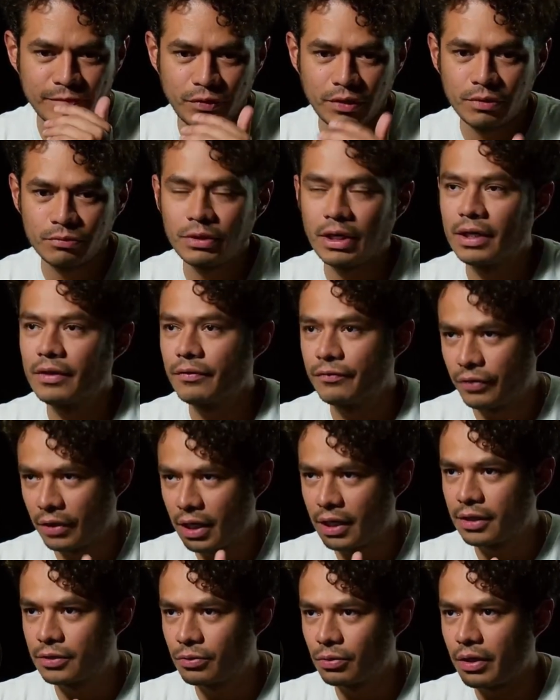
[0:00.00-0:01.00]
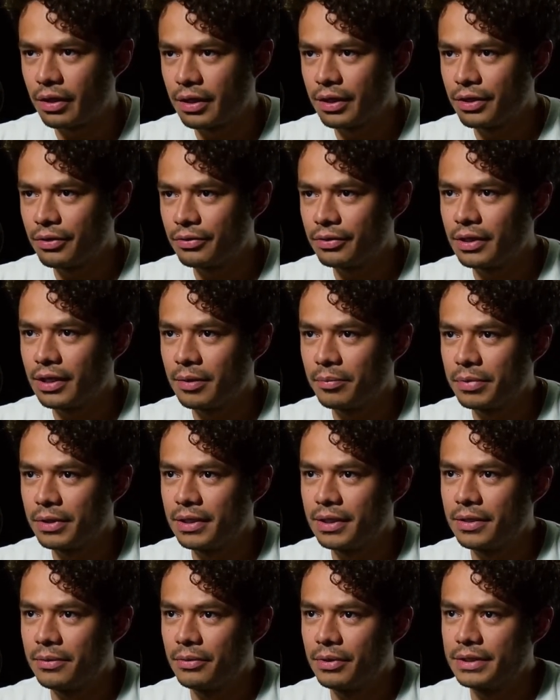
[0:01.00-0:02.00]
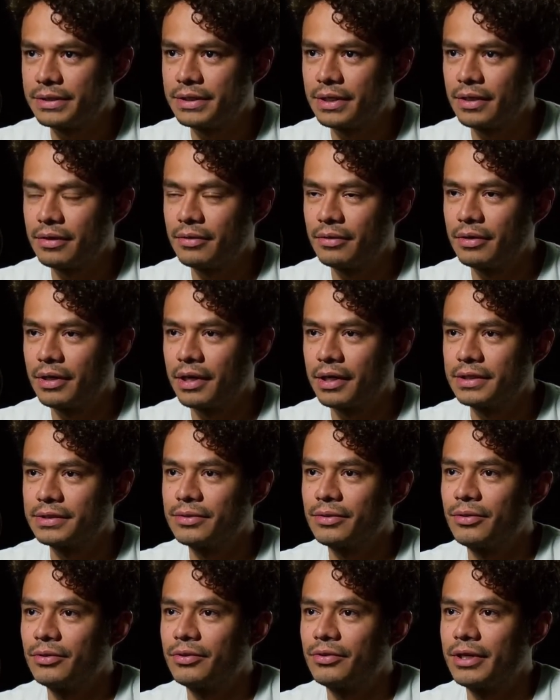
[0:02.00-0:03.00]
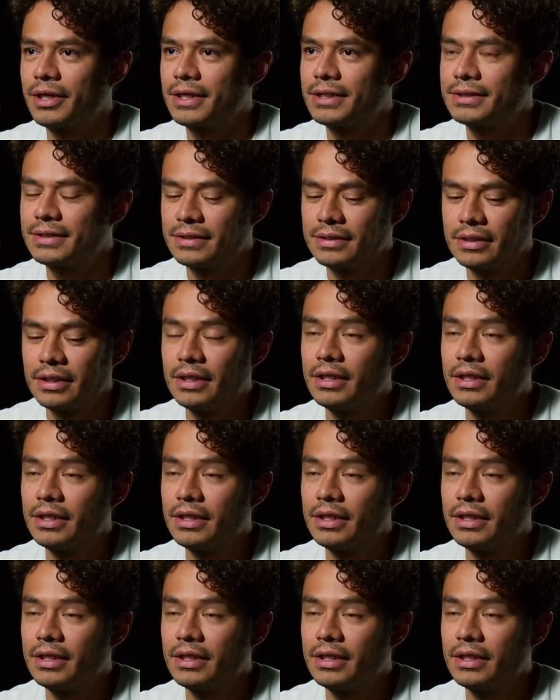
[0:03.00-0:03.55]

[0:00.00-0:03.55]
Fue, una, fue la lectura de guión de la peli que voy a hacer con Ernesto Contreras.